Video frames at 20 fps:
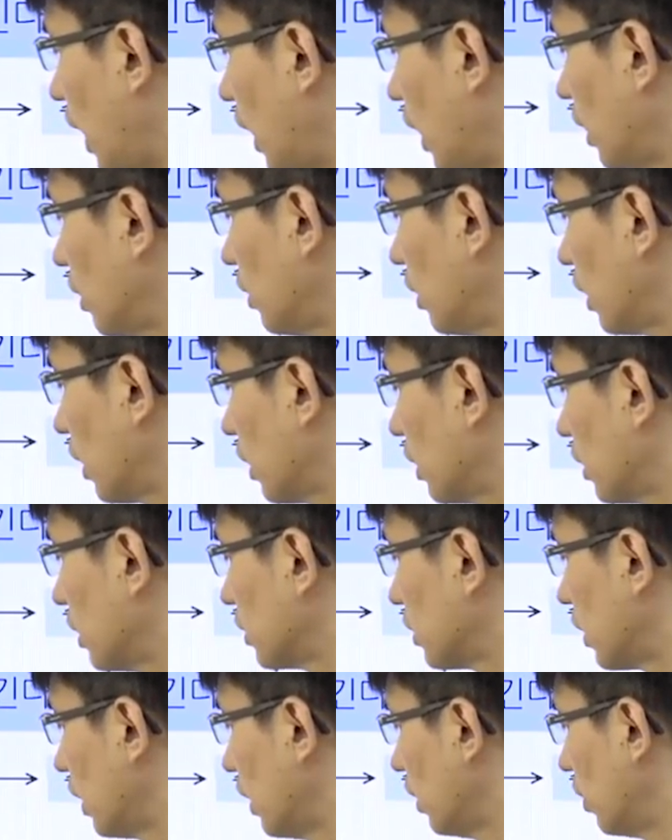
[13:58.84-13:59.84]
하락을 하게
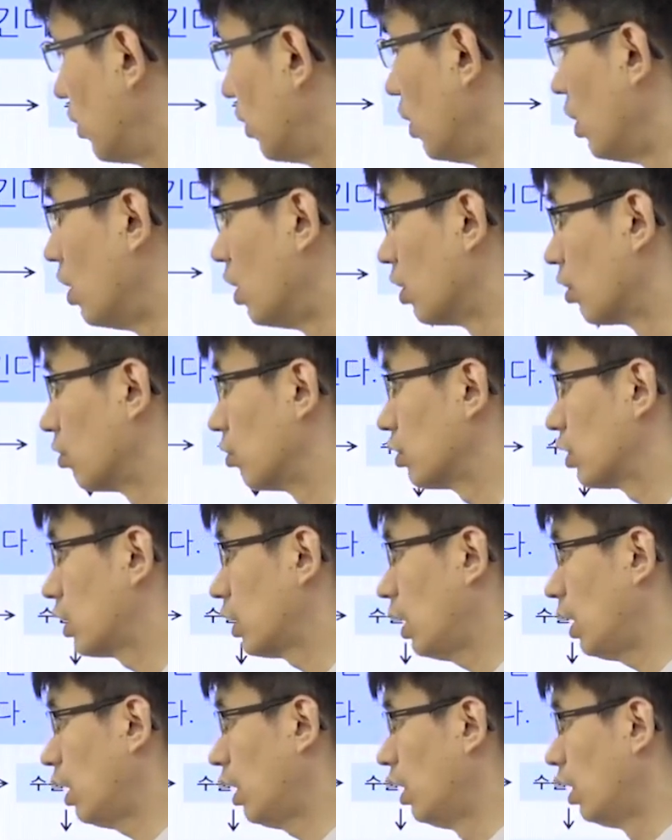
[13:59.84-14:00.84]
되잖아요.
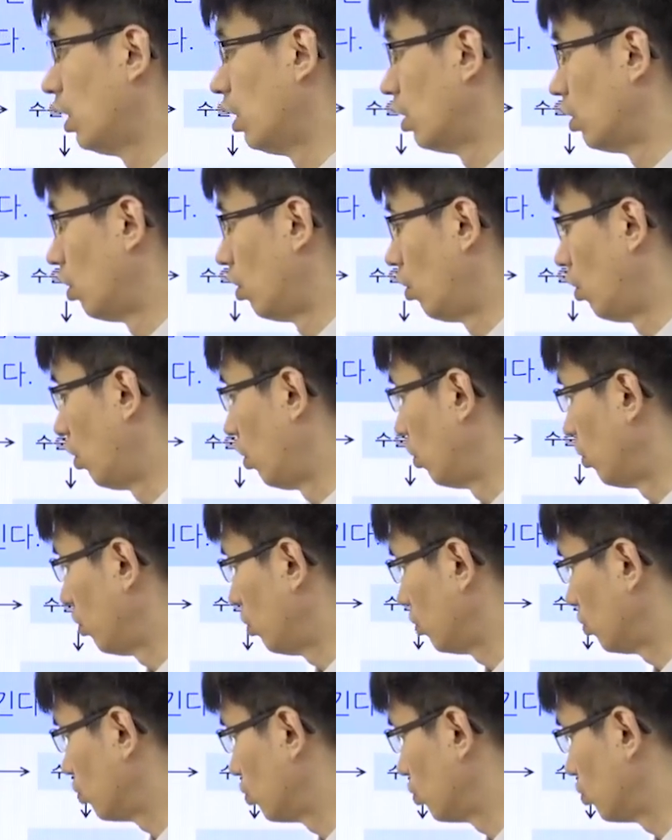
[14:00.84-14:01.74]
그러니까 어,